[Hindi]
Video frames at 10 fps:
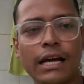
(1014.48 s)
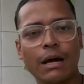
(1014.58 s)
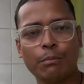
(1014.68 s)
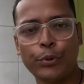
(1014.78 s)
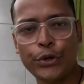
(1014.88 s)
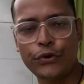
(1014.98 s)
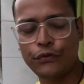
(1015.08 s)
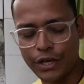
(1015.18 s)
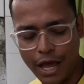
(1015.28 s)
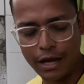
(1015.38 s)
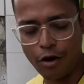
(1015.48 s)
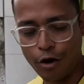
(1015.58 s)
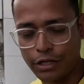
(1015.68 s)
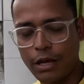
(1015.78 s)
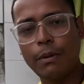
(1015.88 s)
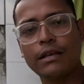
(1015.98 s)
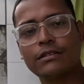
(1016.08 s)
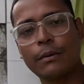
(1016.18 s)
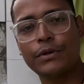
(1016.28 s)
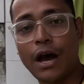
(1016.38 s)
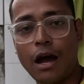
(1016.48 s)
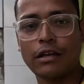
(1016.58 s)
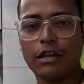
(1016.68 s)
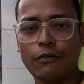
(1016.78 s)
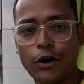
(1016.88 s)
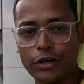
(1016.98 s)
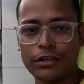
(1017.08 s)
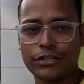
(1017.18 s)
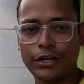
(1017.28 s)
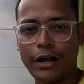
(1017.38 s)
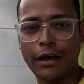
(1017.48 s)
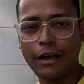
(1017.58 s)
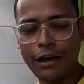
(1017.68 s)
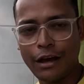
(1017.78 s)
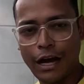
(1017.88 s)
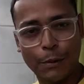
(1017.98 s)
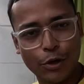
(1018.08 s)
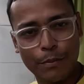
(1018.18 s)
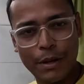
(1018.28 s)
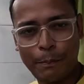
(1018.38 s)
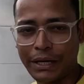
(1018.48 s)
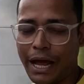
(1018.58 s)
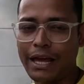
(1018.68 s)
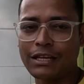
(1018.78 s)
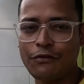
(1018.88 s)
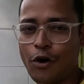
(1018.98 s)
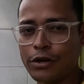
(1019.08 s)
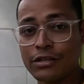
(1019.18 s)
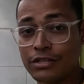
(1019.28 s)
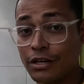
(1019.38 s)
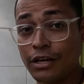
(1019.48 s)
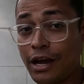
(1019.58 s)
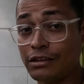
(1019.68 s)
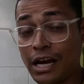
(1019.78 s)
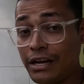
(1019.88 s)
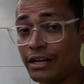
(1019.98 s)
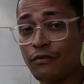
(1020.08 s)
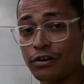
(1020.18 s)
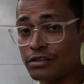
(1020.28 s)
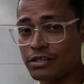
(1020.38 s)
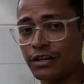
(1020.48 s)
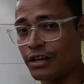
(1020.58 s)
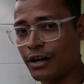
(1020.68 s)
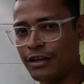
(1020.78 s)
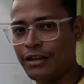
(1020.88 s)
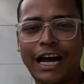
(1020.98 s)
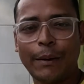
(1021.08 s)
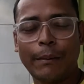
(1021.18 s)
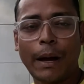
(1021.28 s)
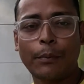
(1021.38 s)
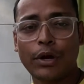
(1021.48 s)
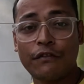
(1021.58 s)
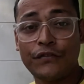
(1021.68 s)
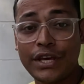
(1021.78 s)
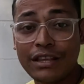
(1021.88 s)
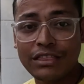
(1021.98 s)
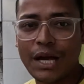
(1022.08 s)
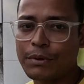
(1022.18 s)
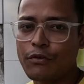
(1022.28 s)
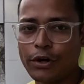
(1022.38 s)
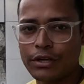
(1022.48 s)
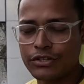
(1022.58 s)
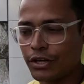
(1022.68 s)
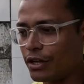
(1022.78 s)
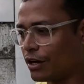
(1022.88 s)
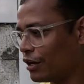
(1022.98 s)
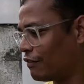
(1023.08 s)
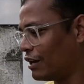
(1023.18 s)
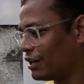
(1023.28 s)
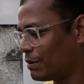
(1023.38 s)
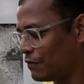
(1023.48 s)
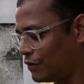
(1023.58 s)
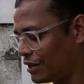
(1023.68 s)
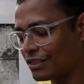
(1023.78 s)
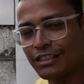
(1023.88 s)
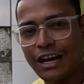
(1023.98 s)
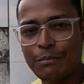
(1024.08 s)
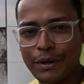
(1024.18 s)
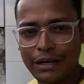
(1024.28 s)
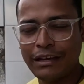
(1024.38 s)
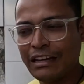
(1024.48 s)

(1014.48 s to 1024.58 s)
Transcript: का नाम वी वी है ना और ये भाई साहब यहाँ की ना वॉकिंग स्ट्रीट है आपको हमने पटाया की वॉकिंग स्ट्रीट दिखाई थाईलैंड की वॉकिंग स्ट्रीट दिखाई अब हम आपको ना वियतनाम की वॉकिंग स्ट्रीट दिखाने वाले हैं कि भाई वियतनाम में